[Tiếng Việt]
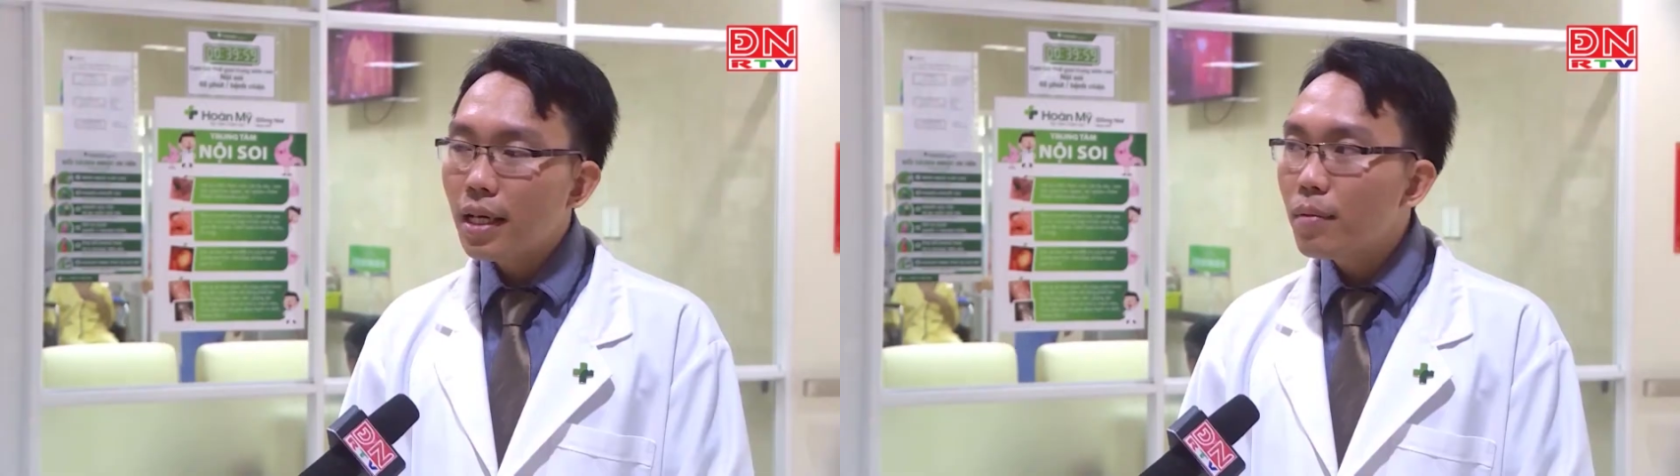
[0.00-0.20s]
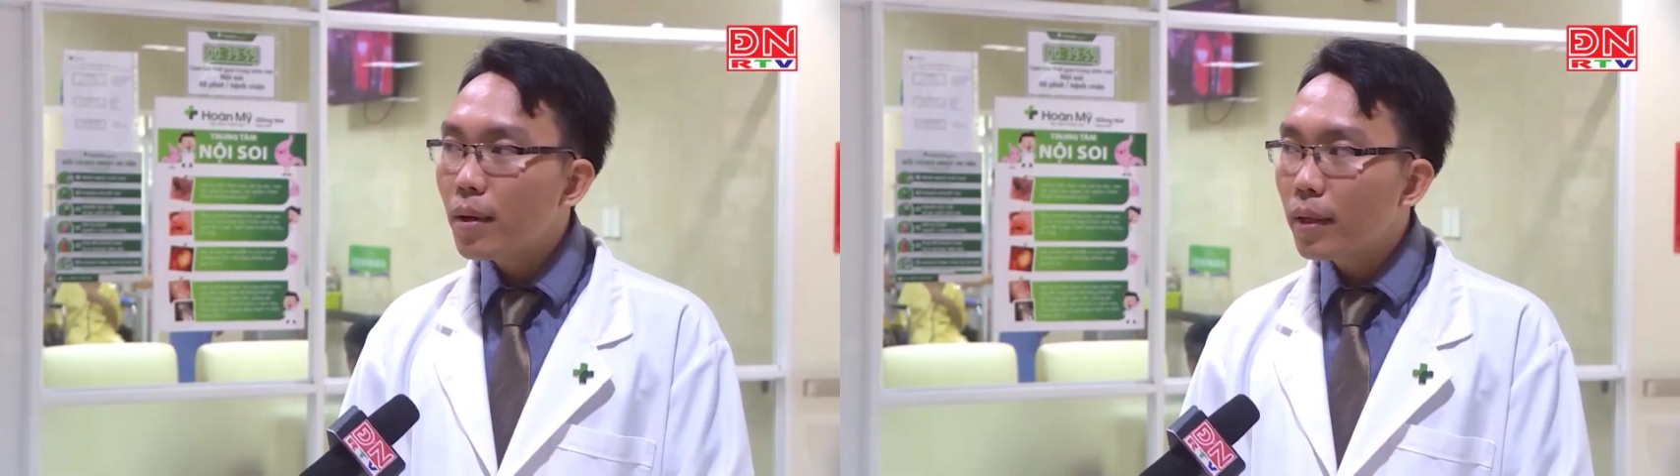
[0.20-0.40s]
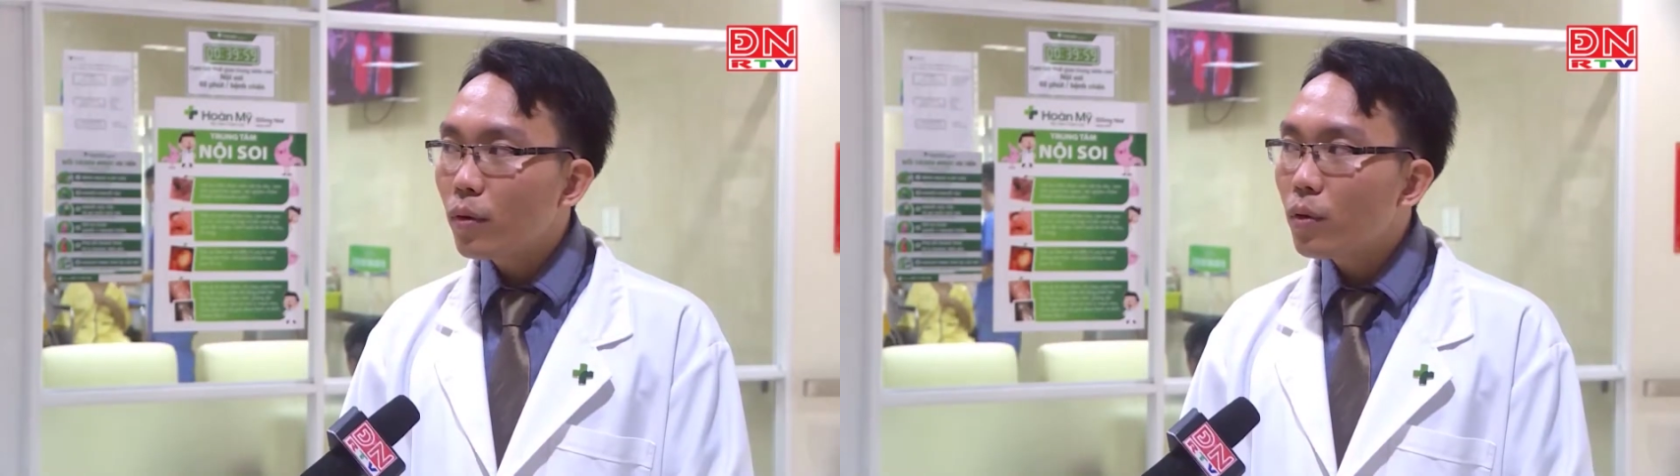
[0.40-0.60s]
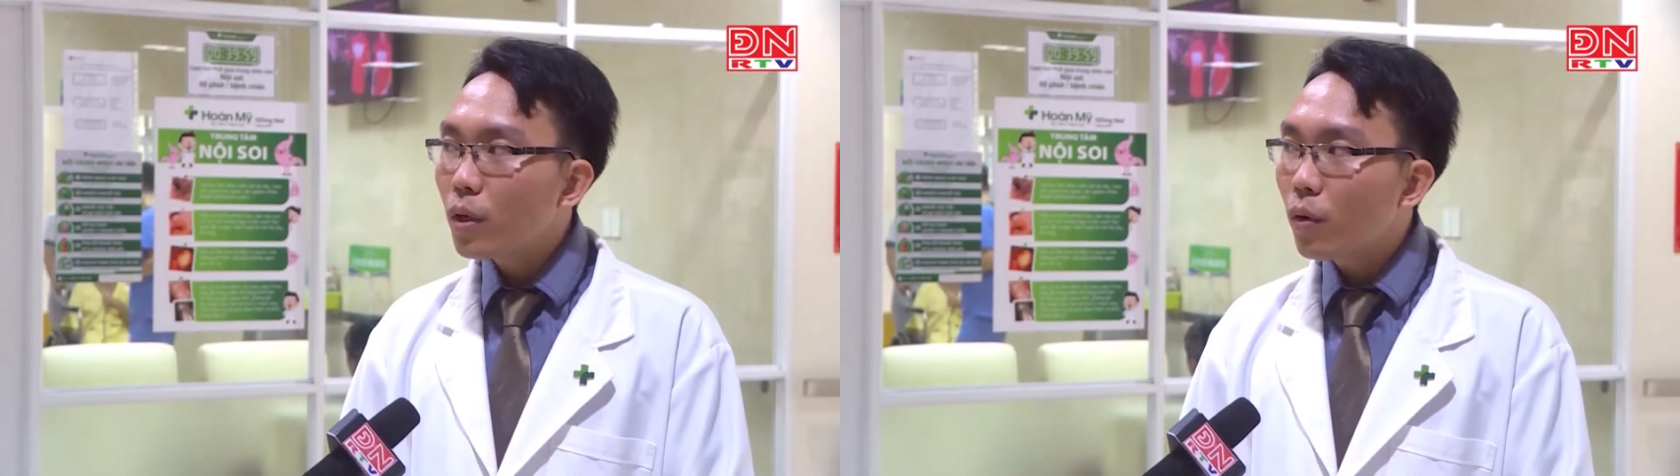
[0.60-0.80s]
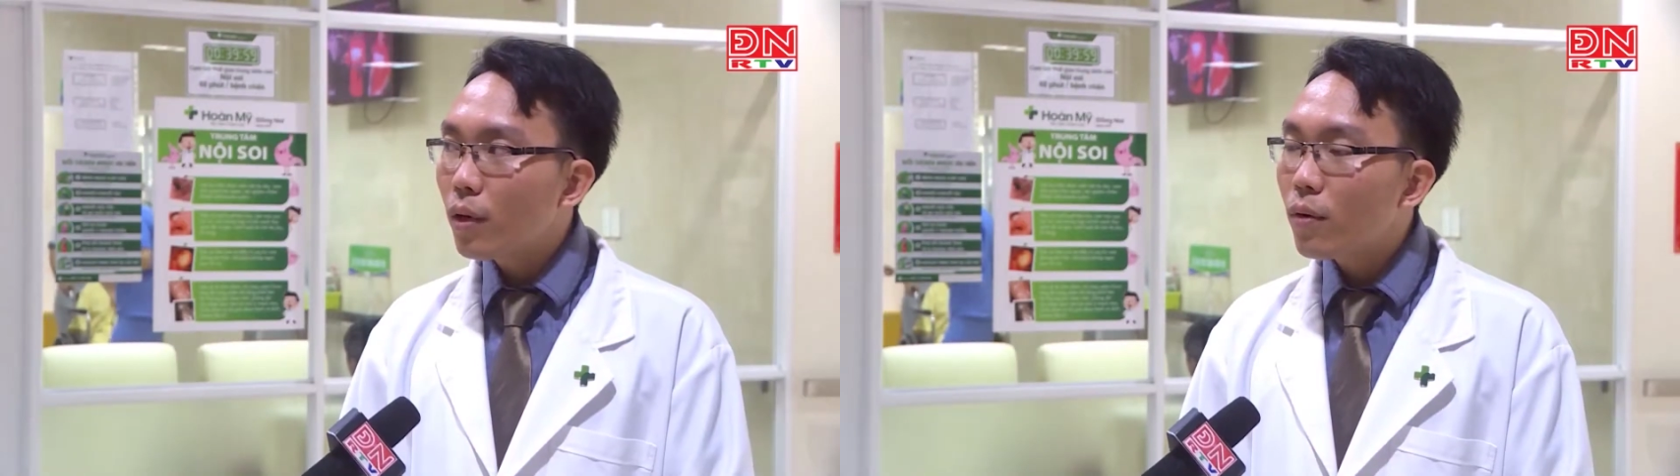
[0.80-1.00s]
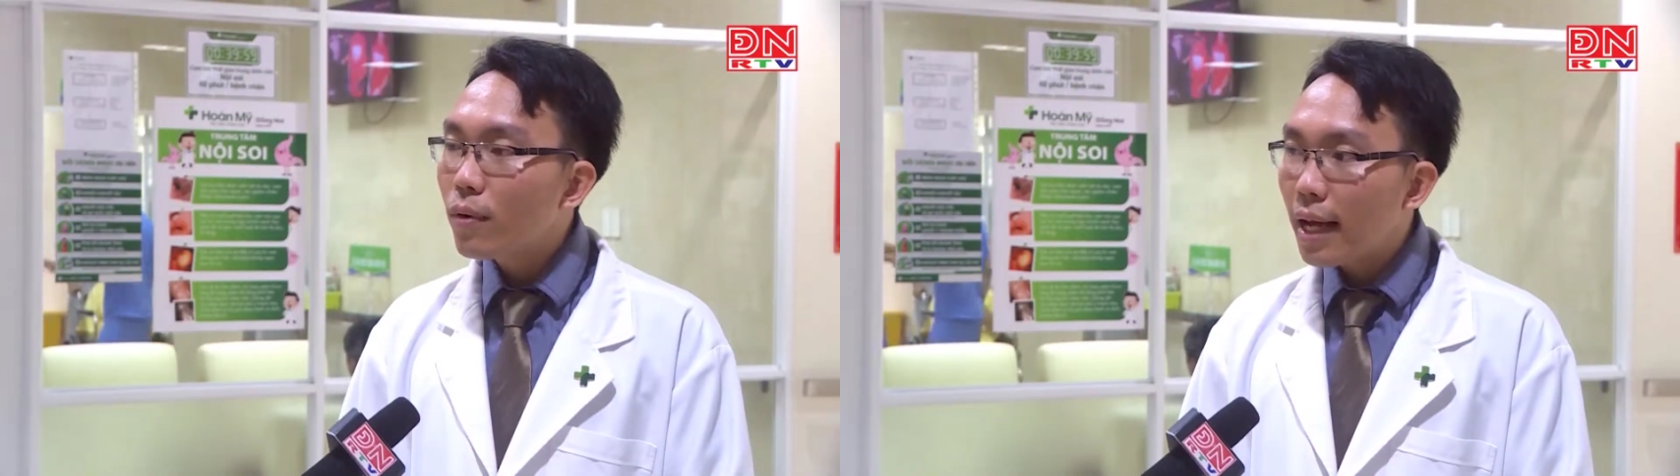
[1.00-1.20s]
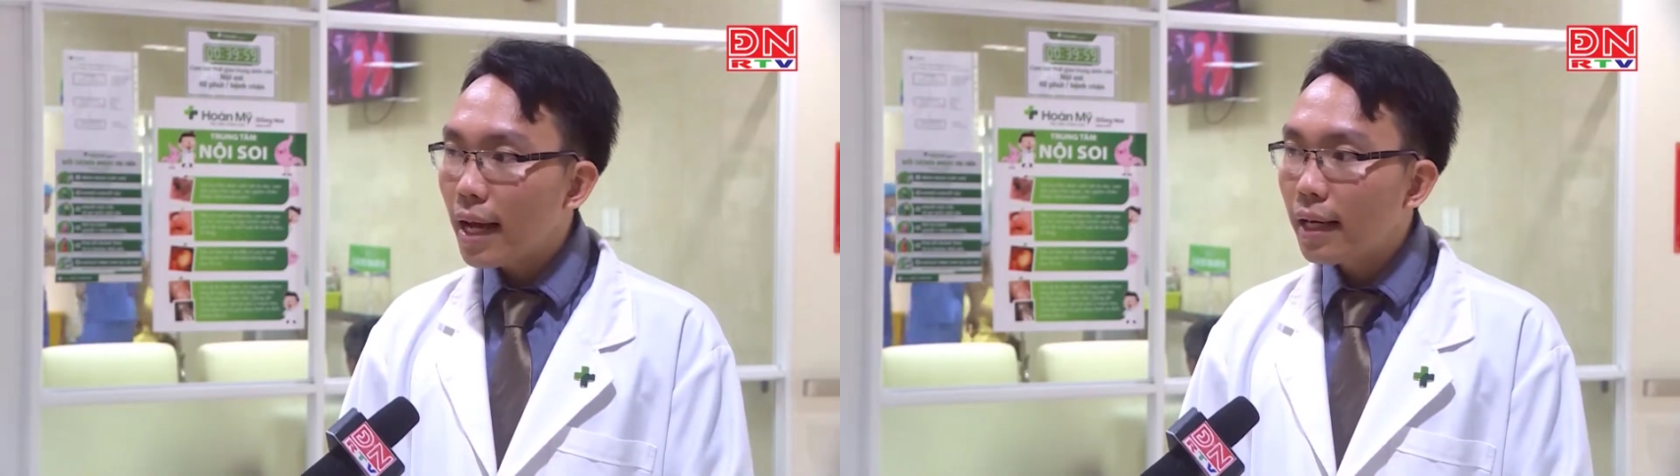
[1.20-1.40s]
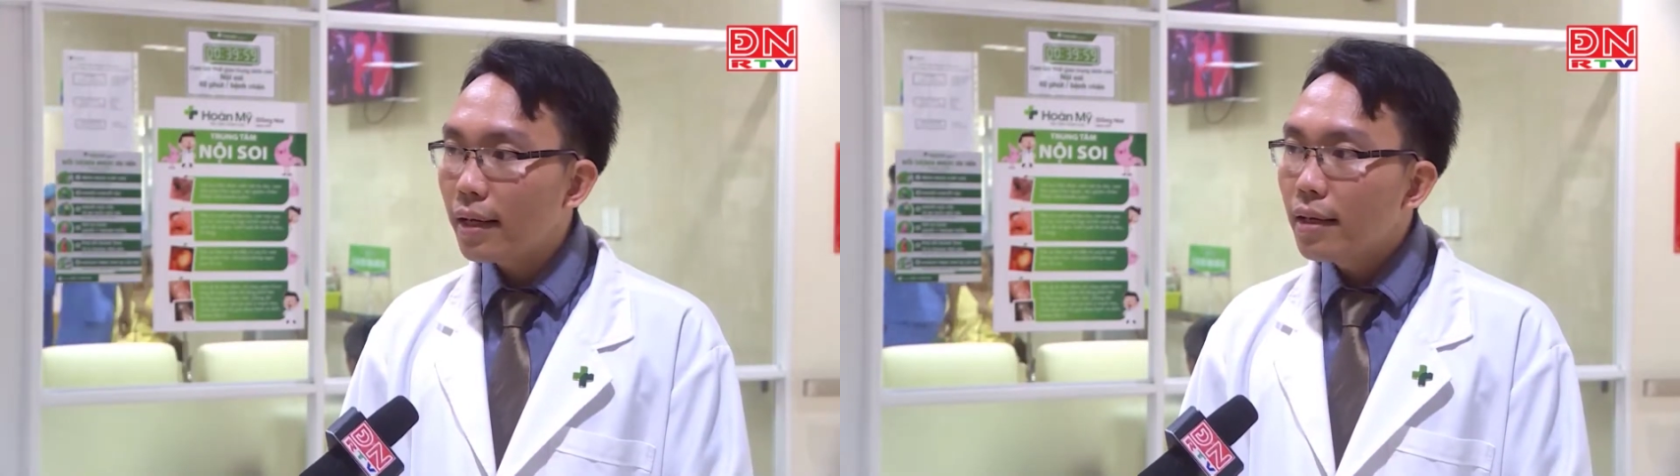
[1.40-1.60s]
Khi mà mình uống rượu lâu
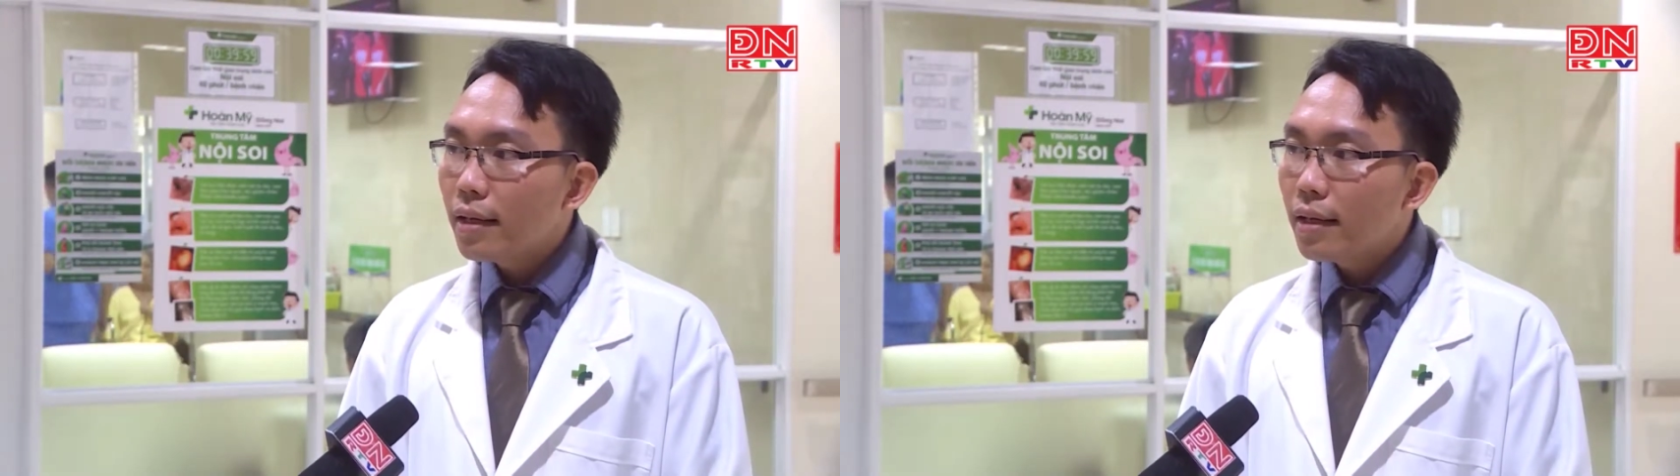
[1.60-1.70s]
ngày